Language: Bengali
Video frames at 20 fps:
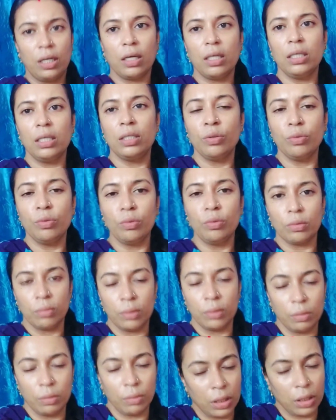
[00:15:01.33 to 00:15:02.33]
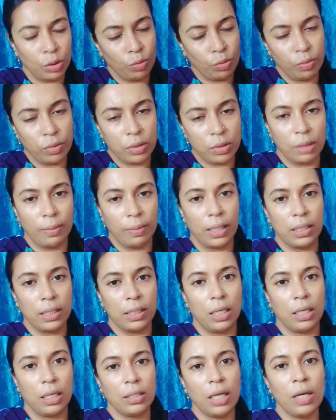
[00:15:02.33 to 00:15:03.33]
কিছু কিছু বুঝতে পারছি
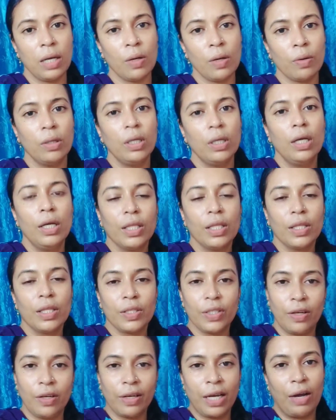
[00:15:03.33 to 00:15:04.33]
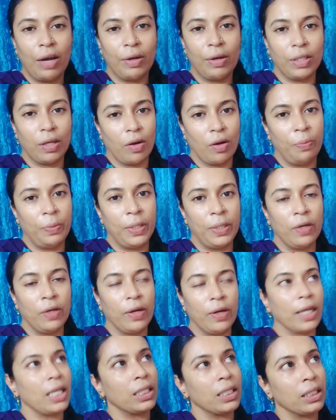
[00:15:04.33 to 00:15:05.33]
না যাই হোক তো চলো খাওয়া দাওয়া কমপ্লিট হয়ে
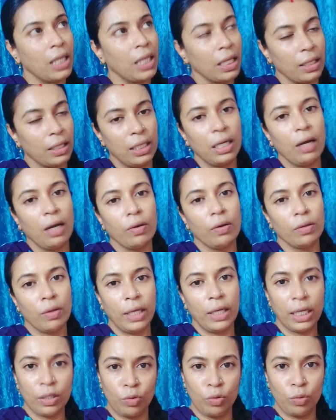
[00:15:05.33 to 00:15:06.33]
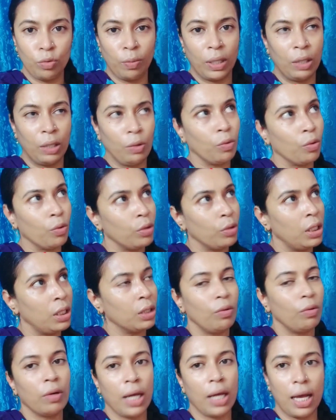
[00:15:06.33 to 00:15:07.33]
গেছে আচ্ছা তাড়াতাড়ি খাওয়া দাওয়া একটু মানে অন্য দিনের
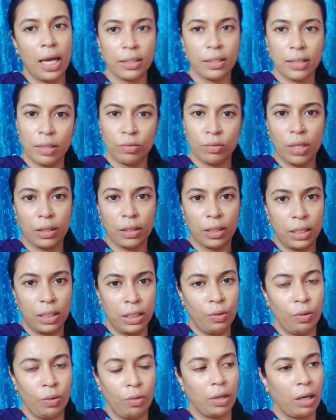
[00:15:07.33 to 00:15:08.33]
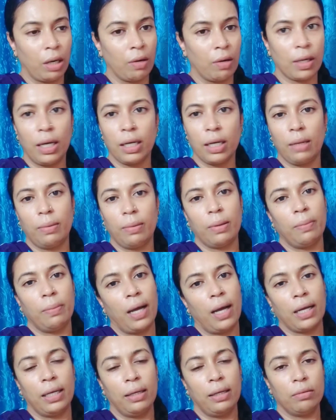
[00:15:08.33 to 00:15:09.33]
তুলনা আজকে একটু তাড়াতাড়ি হলো কারণ কালকে আবার
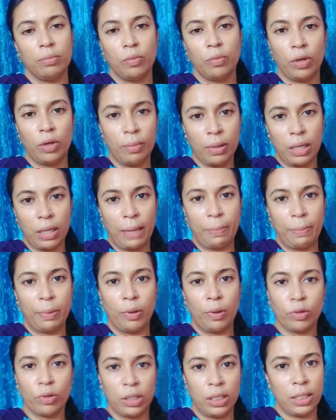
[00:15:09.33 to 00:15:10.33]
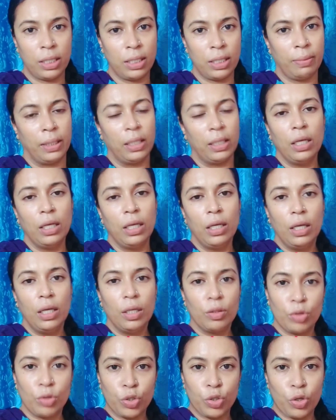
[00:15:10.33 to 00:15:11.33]
মাকে বললাম না অ্যাপেলোতে নিয়ে যাবে
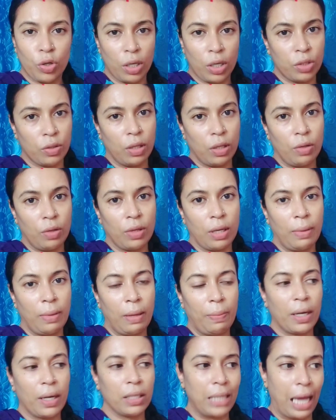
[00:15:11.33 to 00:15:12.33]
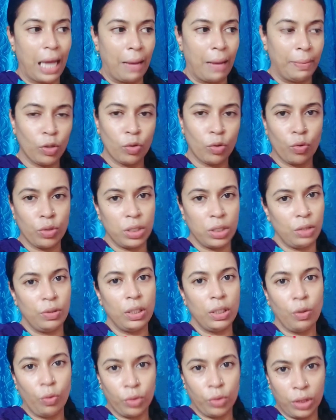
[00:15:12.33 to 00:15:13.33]
তো সকাল সকাল ওঠার ব্যাপার আছে আমি তো রোজই
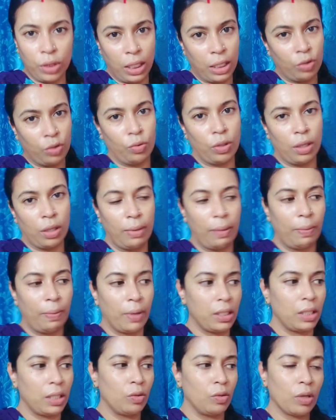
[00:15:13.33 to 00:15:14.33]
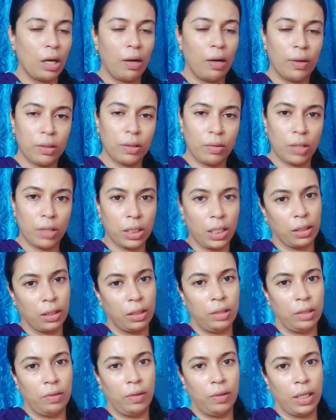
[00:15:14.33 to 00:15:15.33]
উঠি ওদের একটু ওঠার ব্যাপার আছে যেন খাওয়া দাওয়াটা
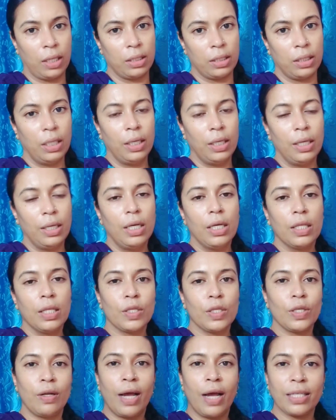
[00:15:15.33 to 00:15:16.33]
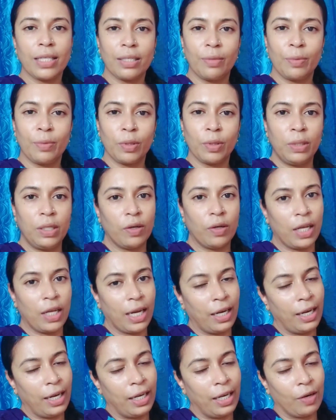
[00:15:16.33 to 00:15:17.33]
তাড়াতাড়ি হয়ে গেছে তো চলো আজকের মতো ভিডিওটা
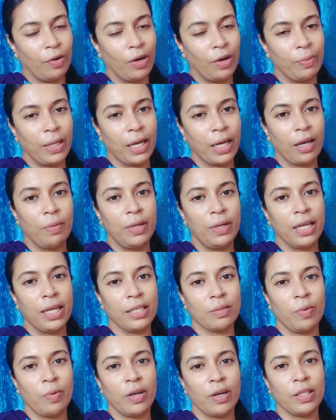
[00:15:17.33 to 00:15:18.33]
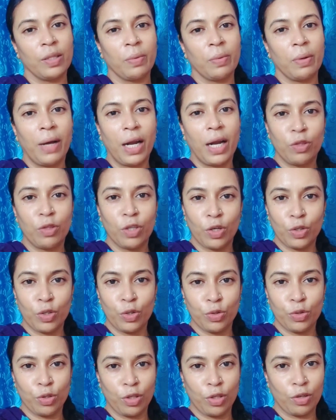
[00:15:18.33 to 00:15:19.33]
এখানে এন্ড করলাম দেখা হবে নেক্সট ব্লগে তোমরা ভালো থেকো
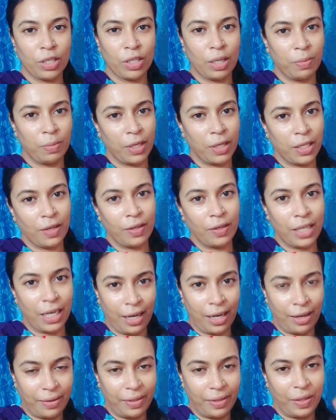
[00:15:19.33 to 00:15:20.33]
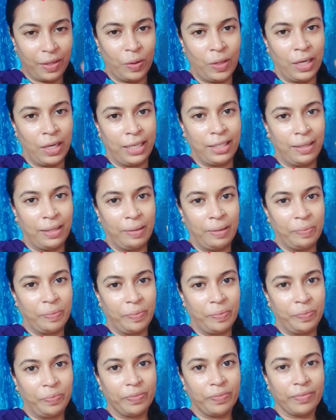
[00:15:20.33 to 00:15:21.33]
সুস্থ থাকো সাবধানে থাকো টাটা গুড নাইট
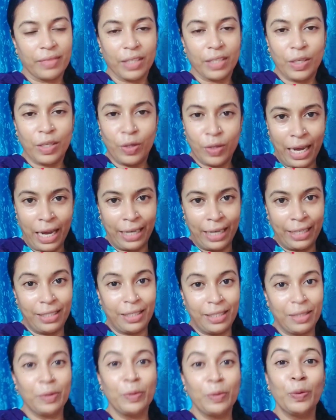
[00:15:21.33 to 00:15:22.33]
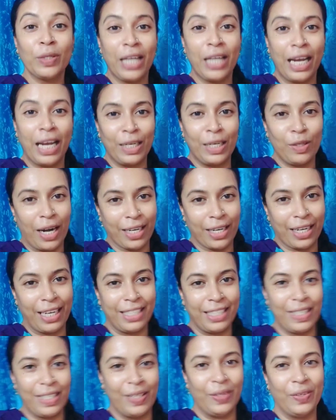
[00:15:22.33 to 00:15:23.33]
গুড নাইট গুড নাইটও আট থেকে ছিল